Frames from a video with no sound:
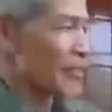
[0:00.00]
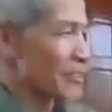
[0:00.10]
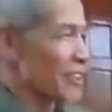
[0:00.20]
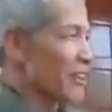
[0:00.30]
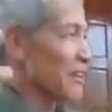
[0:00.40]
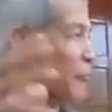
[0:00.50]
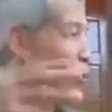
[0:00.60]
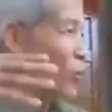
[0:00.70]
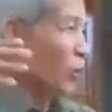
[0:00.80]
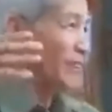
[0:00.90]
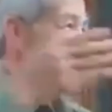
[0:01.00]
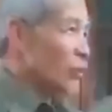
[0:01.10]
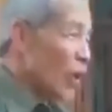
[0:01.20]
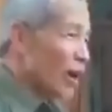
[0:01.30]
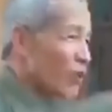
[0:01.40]
tức là một cuộc chạy
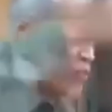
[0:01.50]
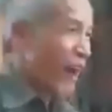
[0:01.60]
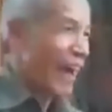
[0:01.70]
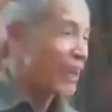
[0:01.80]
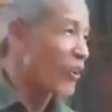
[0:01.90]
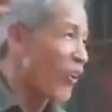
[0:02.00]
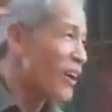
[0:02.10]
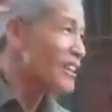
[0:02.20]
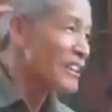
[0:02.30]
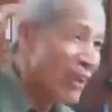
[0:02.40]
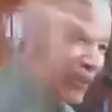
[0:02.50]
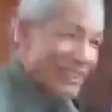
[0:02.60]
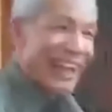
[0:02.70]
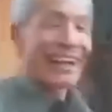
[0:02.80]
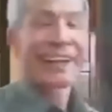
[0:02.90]
đua nó phải có nhiều
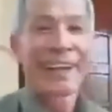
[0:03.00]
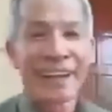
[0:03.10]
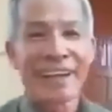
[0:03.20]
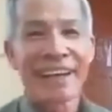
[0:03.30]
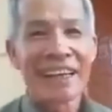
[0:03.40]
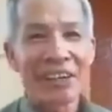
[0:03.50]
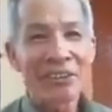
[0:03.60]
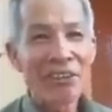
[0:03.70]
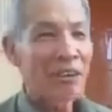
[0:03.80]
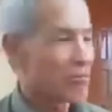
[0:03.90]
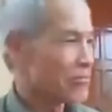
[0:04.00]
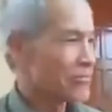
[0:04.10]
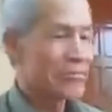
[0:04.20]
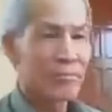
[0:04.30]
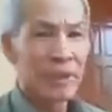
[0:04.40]
người chạy đúng, dạ. đúng không
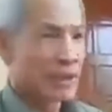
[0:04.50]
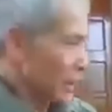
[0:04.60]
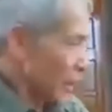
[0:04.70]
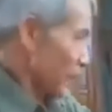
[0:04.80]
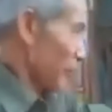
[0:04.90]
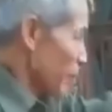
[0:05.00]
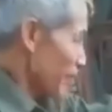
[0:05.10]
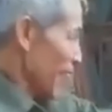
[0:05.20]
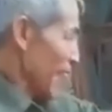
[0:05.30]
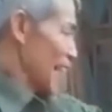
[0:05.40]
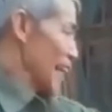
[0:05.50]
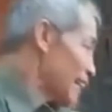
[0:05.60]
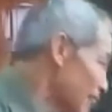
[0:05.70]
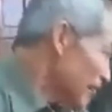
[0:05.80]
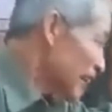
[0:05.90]
thì mới biết à
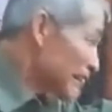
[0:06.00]
cứ này